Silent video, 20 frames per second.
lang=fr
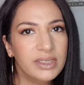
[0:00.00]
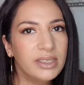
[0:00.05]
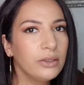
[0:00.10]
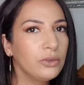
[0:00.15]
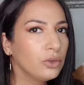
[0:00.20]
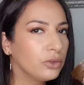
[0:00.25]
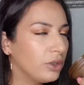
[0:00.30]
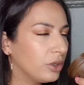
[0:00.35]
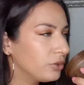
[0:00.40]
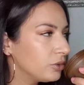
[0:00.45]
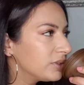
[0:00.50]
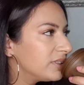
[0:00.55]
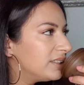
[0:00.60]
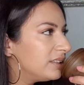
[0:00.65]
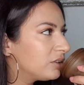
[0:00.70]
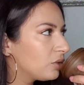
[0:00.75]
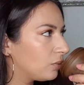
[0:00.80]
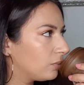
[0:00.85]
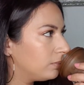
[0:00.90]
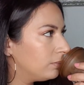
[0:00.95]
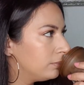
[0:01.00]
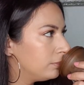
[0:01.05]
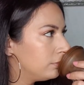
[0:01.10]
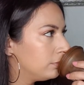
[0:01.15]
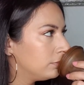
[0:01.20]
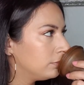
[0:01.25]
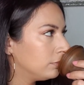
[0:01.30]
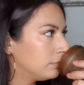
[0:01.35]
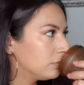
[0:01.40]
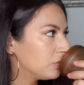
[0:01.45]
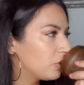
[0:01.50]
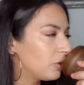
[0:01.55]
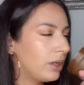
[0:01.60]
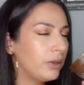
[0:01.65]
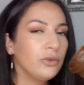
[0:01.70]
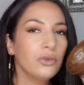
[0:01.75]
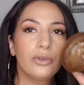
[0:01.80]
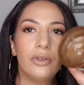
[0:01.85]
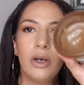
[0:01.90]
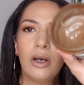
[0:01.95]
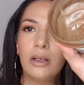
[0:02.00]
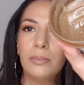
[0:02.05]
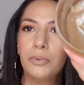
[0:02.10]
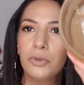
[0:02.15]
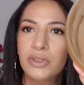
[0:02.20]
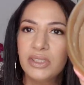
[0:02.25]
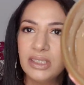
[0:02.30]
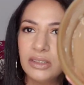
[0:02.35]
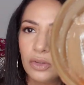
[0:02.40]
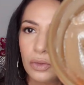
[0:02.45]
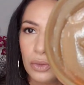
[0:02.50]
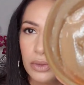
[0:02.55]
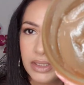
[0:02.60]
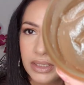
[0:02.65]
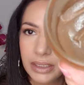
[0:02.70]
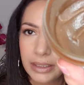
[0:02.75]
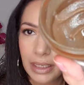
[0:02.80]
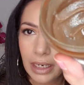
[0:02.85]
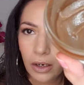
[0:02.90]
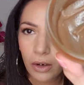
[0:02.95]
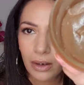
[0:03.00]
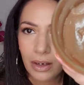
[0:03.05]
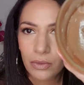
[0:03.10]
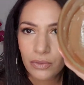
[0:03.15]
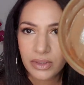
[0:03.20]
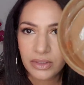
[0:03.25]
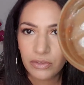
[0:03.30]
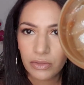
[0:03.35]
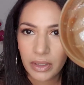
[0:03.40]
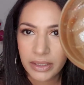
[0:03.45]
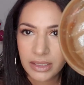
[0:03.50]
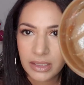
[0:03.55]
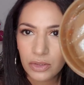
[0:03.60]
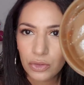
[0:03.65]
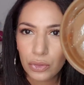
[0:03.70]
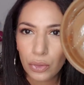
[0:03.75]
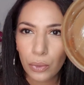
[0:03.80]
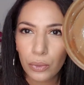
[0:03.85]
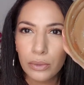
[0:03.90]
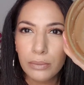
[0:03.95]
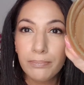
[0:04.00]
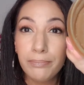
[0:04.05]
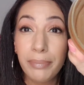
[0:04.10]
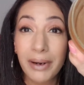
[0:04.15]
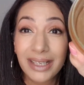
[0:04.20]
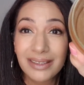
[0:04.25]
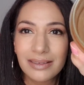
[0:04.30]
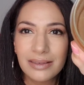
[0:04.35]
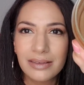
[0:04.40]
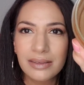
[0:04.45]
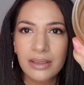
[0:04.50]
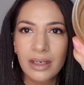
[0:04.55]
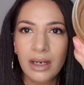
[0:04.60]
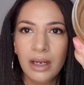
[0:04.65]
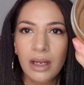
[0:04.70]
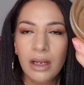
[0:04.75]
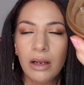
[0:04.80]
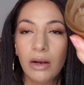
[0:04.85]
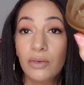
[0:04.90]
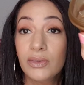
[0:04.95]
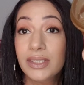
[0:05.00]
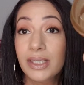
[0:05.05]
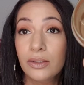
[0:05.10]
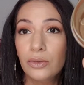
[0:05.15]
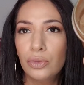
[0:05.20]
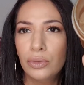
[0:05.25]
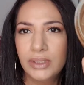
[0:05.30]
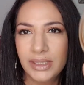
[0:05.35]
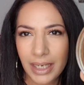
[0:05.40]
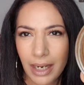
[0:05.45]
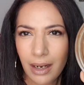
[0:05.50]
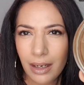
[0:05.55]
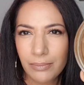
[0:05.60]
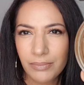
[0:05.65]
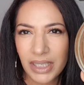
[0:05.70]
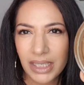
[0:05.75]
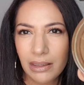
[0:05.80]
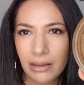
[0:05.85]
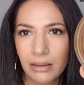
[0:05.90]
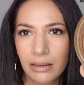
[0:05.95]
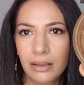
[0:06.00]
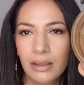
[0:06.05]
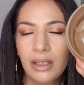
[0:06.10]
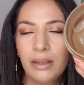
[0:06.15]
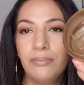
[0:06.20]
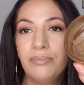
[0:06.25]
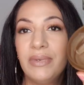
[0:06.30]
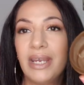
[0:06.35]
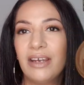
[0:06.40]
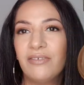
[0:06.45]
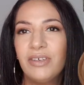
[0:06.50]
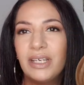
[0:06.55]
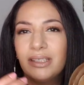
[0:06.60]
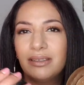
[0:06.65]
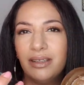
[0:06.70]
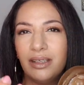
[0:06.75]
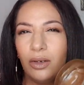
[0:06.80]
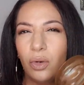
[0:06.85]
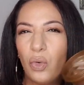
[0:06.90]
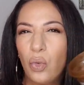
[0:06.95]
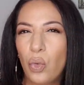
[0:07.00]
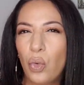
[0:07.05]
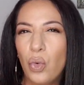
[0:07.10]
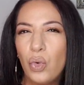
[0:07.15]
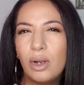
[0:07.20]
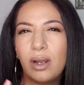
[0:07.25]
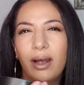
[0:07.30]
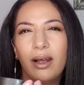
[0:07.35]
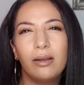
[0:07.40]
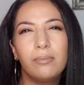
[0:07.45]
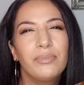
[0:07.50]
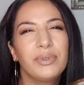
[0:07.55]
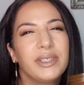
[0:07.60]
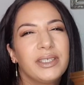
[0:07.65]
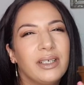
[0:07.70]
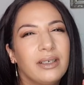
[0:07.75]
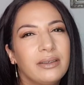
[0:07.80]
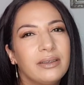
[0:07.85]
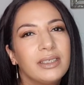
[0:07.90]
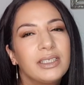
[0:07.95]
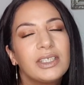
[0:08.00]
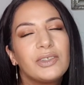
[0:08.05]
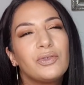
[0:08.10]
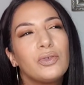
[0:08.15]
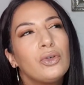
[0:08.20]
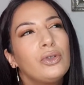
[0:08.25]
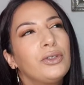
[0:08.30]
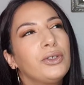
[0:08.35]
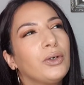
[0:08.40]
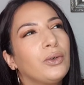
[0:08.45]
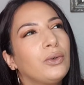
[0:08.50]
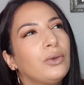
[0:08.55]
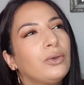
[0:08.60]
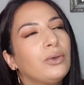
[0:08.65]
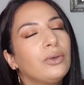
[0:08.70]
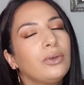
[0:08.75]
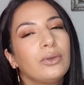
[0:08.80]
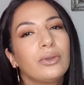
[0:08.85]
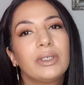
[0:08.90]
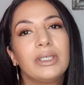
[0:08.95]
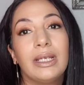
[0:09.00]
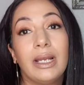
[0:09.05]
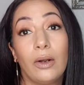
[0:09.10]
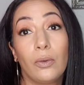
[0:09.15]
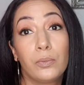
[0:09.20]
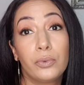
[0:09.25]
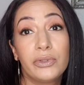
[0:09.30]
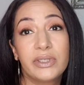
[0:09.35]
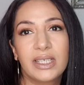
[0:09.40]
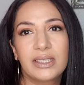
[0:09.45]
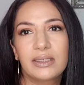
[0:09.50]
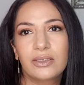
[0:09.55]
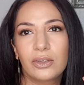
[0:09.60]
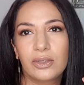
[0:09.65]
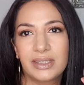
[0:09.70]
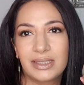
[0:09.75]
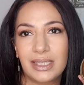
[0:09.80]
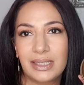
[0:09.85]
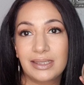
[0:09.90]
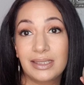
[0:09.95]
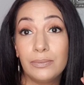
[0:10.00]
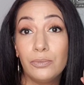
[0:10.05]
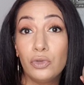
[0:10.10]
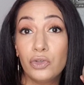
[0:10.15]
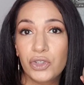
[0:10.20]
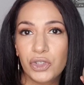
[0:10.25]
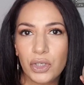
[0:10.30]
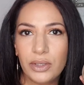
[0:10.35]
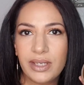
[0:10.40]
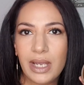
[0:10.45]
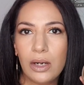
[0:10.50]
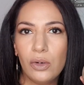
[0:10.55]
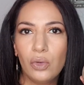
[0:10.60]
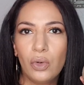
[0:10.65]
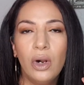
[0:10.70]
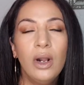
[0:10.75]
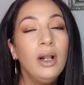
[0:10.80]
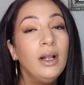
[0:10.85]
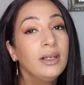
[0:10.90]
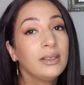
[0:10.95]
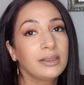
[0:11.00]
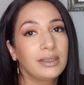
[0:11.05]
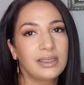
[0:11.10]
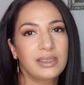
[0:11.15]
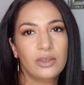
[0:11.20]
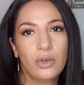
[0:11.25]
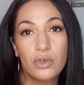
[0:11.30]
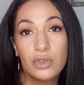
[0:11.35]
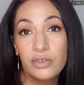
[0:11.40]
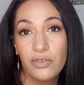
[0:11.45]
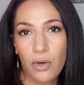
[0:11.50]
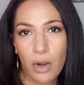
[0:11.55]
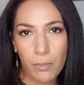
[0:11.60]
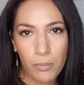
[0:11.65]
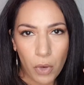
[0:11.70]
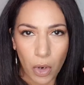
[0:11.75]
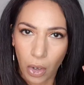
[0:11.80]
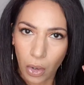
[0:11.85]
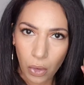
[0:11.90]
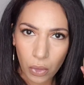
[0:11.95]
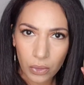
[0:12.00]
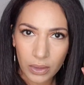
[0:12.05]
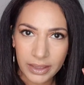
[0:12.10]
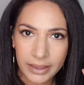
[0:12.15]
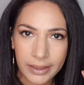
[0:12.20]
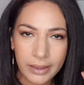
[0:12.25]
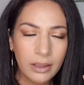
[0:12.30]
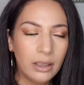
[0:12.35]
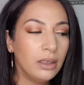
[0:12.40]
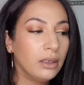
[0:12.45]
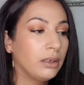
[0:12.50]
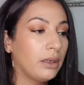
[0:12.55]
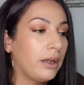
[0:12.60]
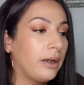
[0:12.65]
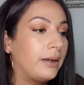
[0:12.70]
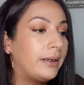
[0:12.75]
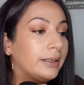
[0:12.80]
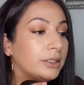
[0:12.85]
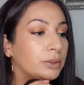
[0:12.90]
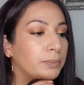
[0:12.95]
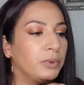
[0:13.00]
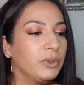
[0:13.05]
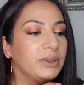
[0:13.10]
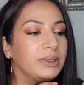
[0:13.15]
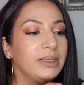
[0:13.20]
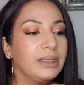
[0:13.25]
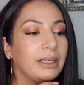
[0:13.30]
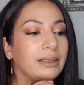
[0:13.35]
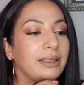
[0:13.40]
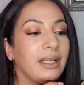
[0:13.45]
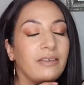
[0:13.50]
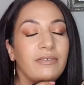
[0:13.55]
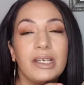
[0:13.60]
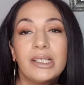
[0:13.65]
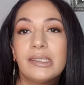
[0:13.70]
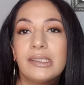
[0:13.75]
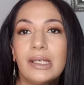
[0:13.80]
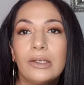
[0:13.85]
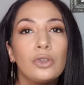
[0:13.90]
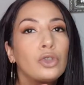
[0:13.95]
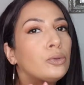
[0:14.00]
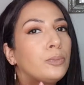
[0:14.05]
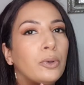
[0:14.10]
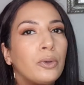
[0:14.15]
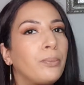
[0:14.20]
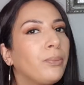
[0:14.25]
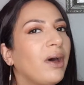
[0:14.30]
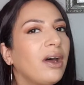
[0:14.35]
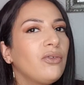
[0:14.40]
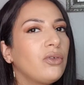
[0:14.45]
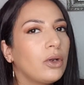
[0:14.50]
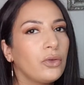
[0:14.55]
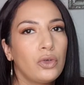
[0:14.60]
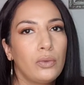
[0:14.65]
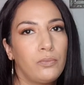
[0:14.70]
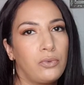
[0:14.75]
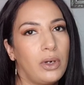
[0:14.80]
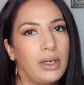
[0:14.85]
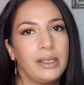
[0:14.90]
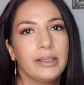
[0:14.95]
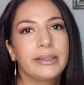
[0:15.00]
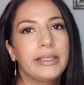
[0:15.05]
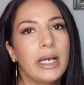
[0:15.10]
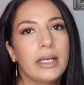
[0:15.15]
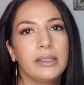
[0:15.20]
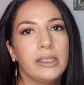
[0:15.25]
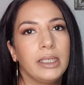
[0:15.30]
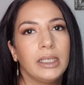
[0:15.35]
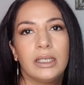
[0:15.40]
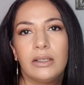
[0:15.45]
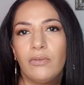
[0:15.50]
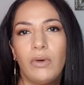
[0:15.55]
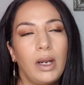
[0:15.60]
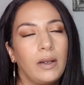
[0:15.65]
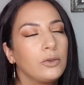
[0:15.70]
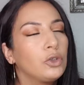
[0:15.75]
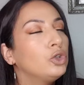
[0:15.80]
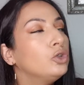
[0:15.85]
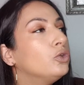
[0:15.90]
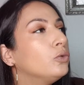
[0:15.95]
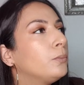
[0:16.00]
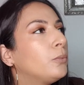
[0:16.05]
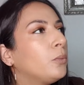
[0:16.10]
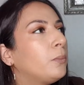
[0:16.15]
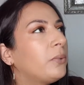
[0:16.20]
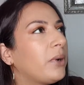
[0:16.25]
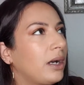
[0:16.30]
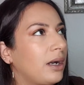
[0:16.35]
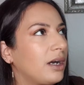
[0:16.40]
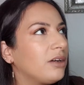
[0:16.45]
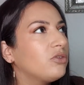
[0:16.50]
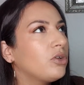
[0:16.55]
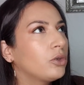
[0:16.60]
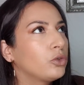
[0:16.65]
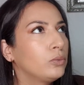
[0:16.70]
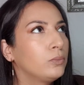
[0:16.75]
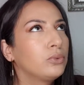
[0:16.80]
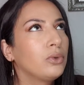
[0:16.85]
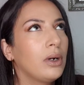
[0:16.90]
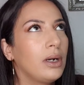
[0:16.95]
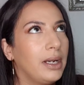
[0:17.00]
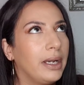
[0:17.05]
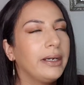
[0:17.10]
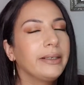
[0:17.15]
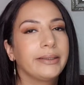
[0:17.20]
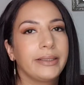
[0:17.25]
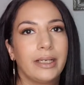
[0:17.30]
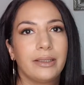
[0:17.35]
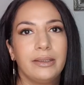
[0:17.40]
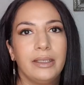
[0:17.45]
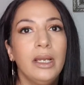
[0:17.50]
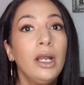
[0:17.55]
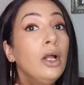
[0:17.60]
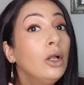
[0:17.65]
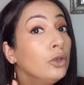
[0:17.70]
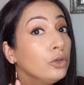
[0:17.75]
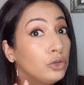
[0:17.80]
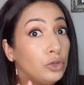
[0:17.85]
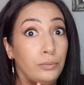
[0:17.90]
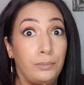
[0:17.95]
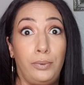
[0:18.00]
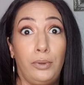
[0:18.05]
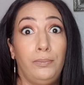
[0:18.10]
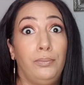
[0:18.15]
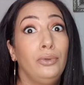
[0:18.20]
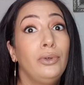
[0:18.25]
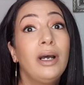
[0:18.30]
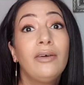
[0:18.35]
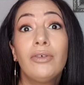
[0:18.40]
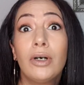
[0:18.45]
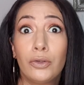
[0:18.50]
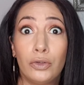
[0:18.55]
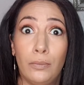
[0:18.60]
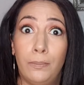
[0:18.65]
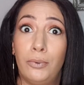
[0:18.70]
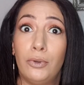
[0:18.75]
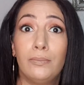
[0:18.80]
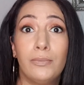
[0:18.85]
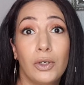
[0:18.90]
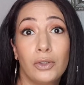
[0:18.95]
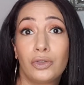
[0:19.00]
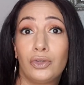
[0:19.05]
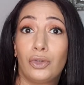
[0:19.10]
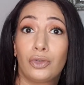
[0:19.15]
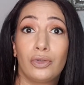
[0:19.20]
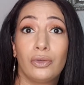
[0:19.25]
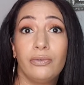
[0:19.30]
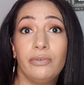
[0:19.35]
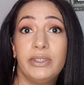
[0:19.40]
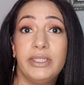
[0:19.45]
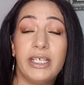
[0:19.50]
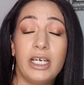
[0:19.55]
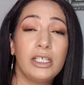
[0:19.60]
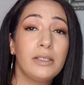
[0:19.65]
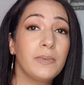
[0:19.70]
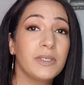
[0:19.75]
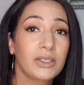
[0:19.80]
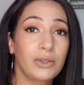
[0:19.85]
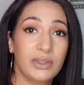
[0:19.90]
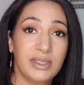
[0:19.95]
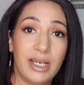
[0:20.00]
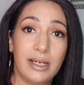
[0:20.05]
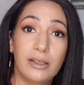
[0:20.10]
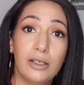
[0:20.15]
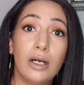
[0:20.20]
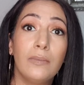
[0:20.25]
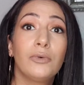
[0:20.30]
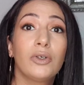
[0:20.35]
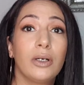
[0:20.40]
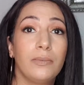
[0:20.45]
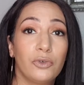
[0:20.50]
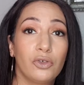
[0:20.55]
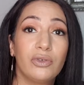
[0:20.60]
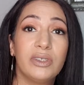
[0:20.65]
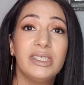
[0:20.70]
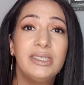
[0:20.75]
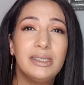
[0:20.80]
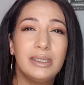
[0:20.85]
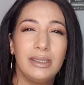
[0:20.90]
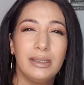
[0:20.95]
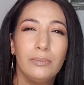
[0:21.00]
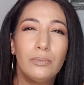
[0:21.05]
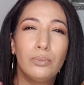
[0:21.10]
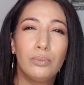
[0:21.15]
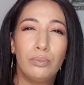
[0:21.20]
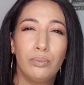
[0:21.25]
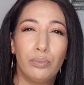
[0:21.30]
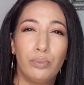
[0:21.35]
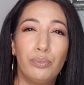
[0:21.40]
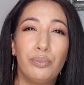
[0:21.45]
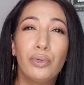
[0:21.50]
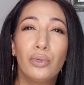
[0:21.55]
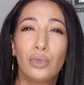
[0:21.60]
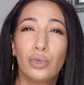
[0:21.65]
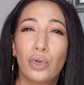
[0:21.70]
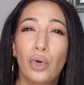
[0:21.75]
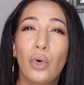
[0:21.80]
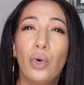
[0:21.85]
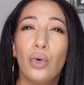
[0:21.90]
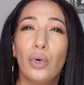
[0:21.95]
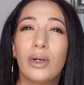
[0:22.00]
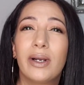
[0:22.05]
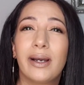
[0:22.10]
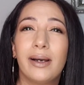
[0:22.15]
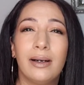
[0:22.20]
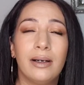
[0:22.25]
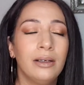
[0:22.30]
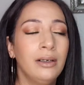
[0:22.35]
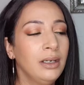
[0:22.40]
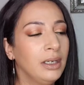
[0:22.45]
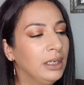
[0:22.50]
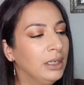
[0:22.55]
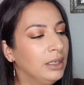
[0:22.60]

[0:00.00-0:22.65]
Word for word: C'est une odeur de citron voilà, une odeur un peu citronnée. Et alors là, on est, voyez, sur une pâte, on dirait du caramel, mais avec des gros grains bien exfoliants. Euh, en plus, ça, s'émulsionne à l'eau, ça se transforme en lait. Alors là, je peux te dire qu'avec ça, tu peux pas avoir de poils incarnés. Voilà, tu ne peux pas avoir de poils incarnés. Tu ne peux plus avoir de peau morte sur ton visage parce que ça gomme, comme je vous dis, c'est des bons gros grains.